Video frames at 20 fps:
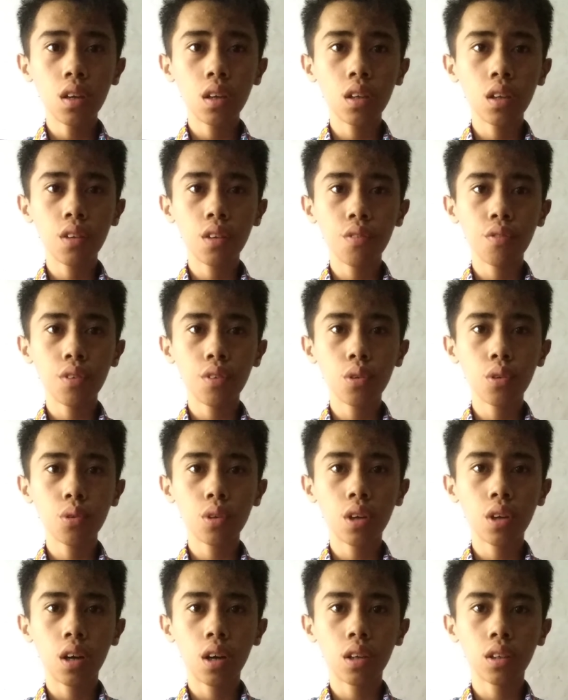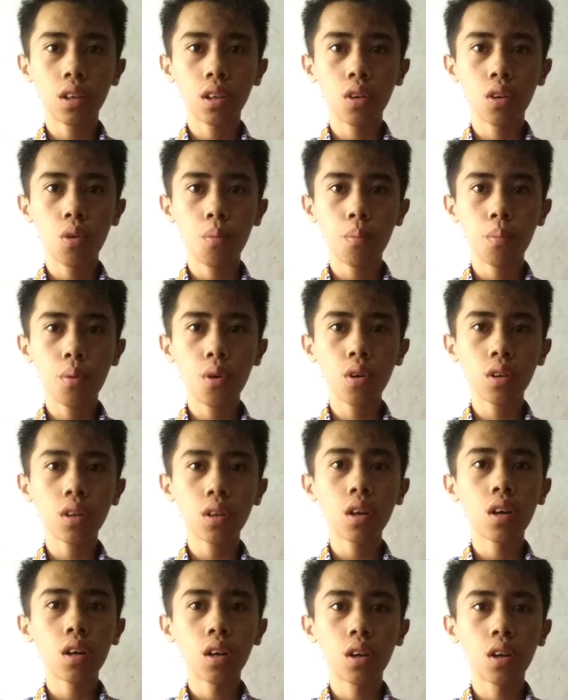Individu dengan kelompok,
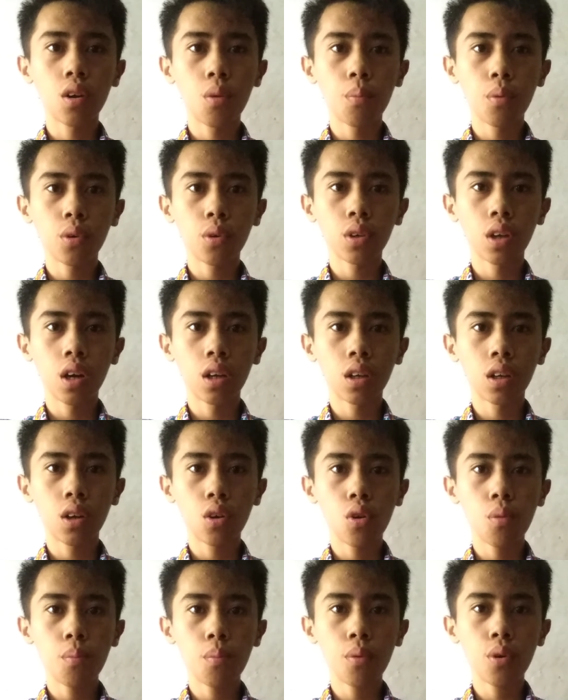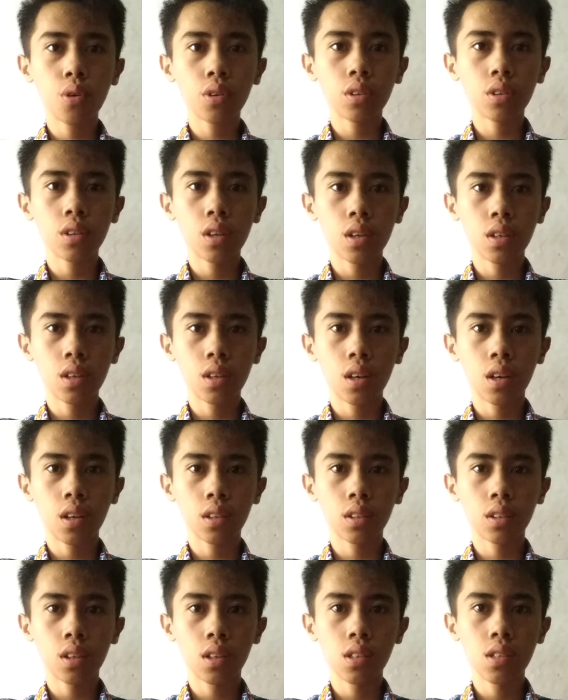kelompok dengan kelompok, dan
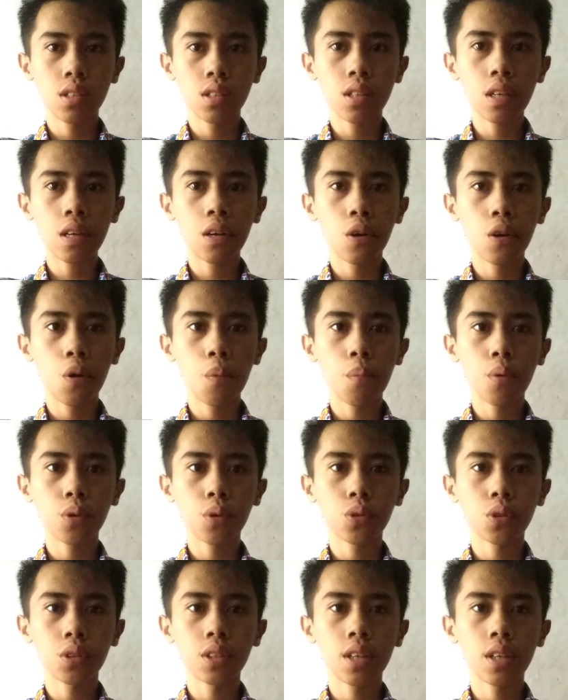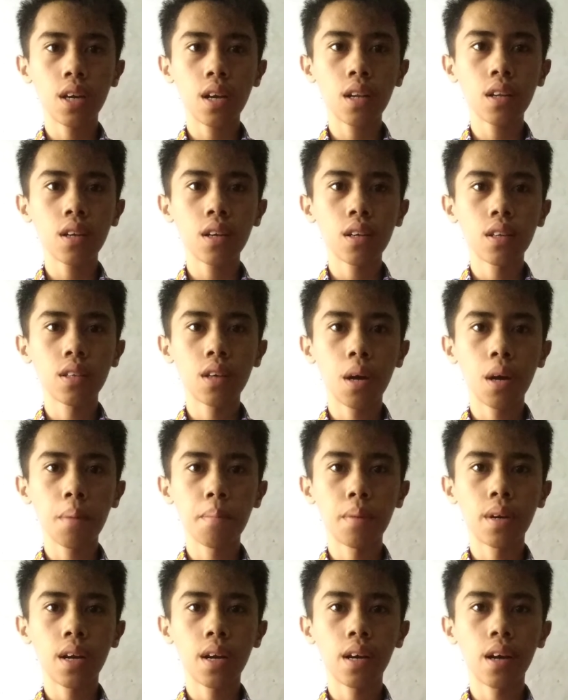karakteristik kelompok sosial
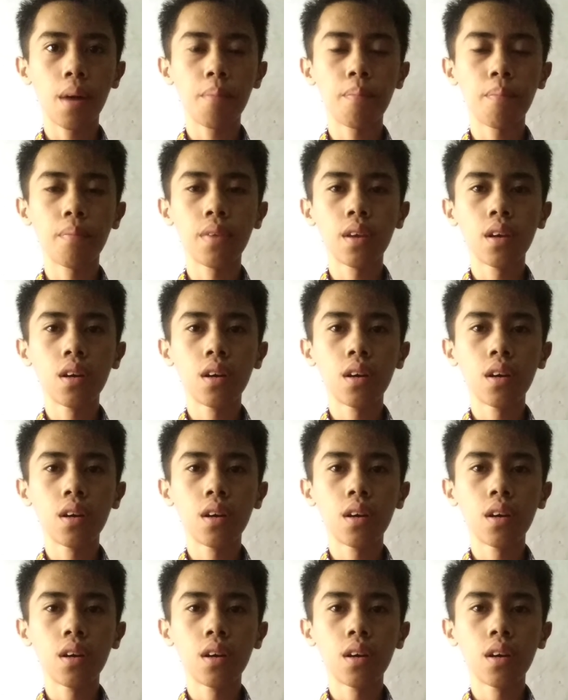yang beragam.